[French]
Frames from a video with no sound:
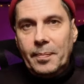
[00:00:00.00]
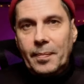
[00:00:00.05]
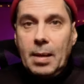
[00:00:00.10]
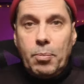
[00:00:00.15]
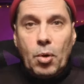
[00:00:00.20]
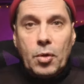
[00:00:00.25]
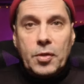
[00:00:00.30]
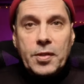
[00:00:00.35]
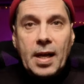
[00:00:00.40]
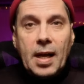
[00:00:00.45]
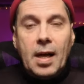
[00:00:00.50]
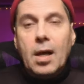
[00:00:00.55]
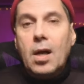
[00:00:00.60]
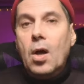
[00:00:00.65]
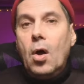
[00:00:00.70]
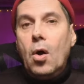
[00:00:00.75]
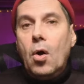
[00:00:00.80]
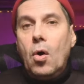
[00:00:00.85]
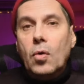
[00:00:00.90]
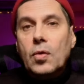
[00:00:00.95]
Et pour ça,
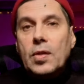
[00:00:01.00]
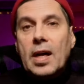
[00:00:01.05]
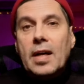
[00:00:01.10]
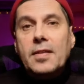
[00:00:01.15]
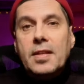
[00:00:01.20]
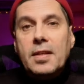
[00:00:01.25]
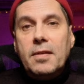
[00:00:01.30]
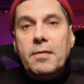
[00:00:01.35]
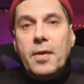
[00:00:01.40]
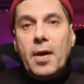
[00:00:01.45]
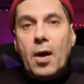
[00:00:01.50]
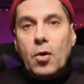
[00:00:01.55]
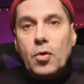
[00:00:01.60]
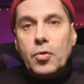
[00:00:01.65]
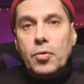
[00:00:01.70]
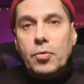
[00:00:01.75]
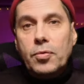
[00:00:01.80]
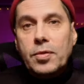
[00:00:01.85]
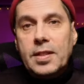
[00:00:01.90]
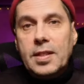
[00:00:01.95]
on a
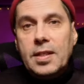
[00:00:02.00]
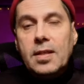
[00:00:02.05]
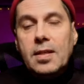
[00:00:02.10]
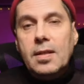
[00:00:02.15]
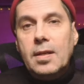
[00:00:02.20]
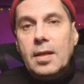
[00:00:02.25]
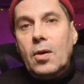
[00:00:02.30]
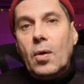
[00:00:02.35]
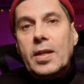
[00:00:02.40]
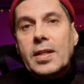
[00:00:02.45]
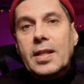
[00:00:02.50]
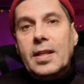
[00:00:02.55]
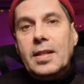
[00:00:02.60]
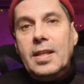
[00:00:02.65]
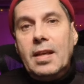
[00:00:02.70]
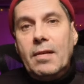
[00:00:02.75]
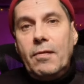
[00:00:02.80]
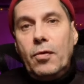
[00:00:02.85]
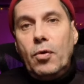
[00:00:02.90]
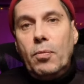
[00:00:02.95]
différents outils qui ont été
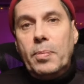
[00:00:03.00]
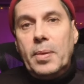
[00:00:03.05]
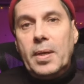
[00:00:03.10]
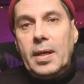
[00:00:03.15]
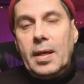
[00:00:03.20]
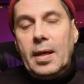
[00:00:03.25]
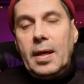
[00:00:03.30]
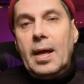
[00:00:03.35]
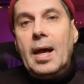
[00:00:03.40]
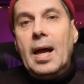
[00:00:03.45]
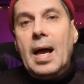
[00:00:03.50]
développés